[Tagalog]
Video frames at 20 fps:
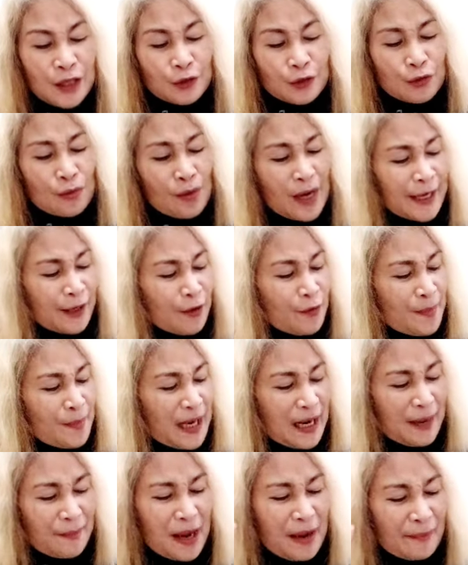So ngayon
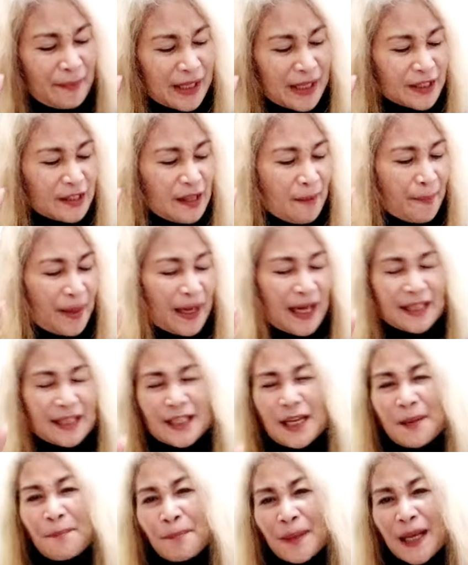mga mamis,
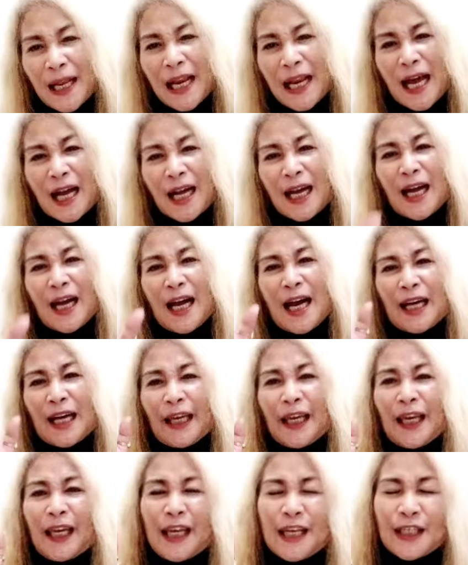napakasimple lang ang
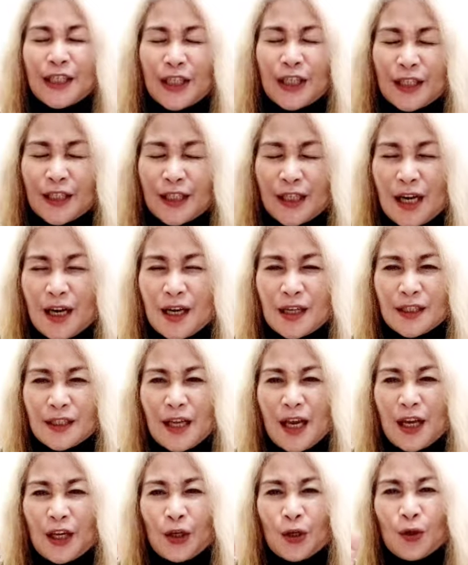aking isishare
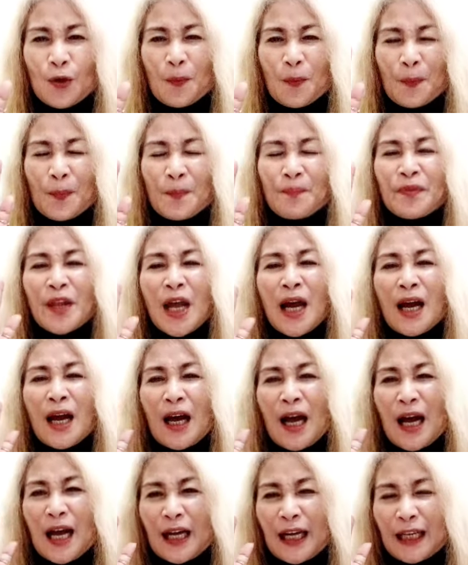sa inyo.
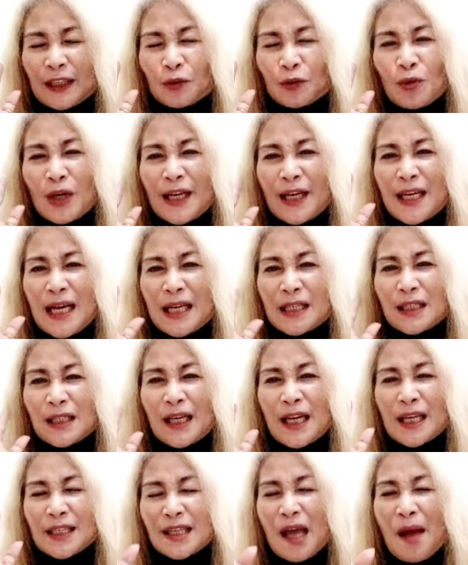Uh, katulad ng
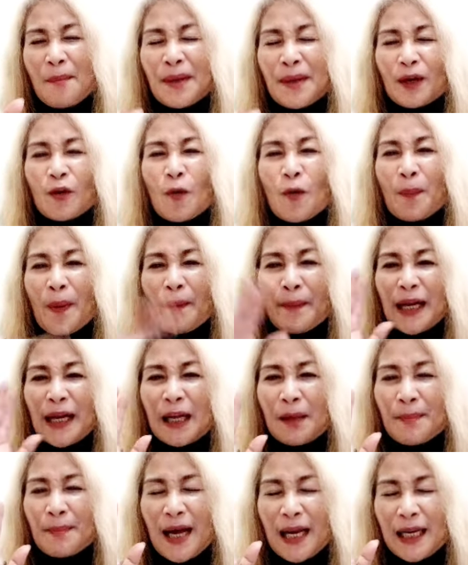sinasabi ko,
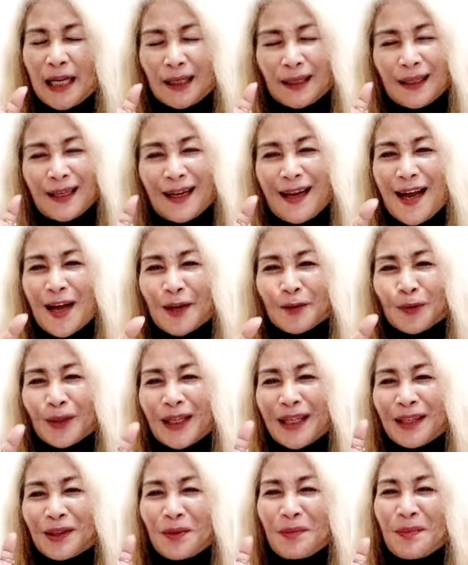pabalik-balik na nga ako
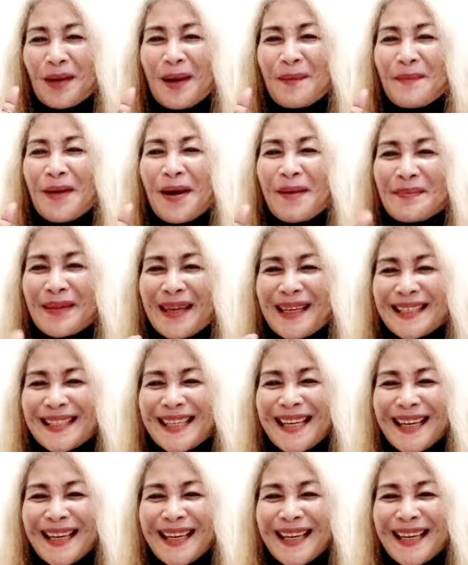dito mga mamis.